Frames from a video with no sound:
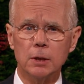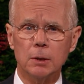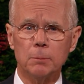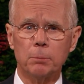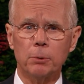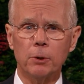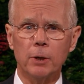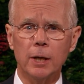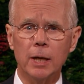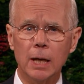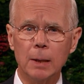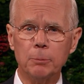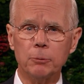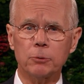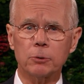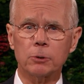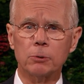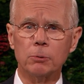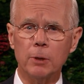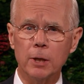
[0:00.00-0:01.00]
在我们面
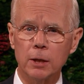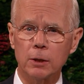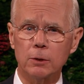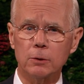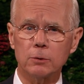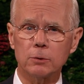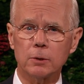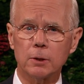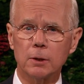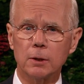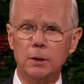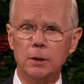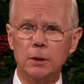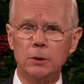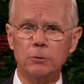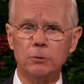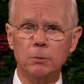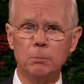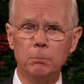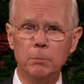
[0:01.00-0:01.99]
对的所有挑
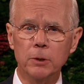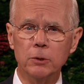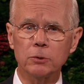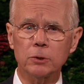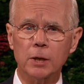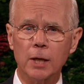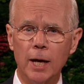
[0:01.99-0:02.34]
战中，